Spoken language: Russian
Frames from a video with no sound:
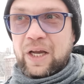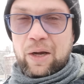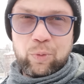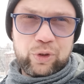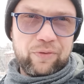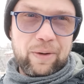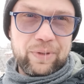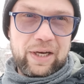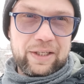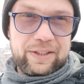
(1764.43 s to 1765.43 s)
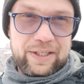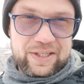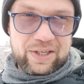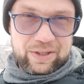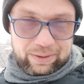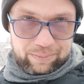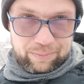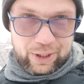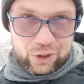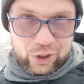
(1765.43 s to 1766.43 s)
Как будто вам на лет 10
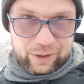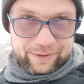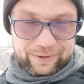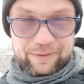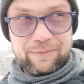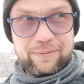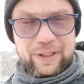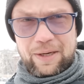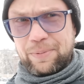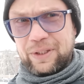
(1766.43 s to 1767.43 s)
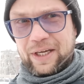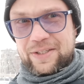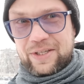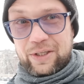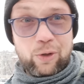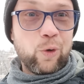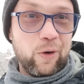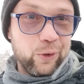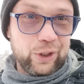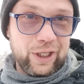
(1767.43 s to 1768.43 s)
меньше или 15, или у
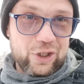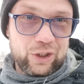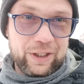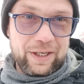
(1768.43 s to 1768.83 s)
кого-то даже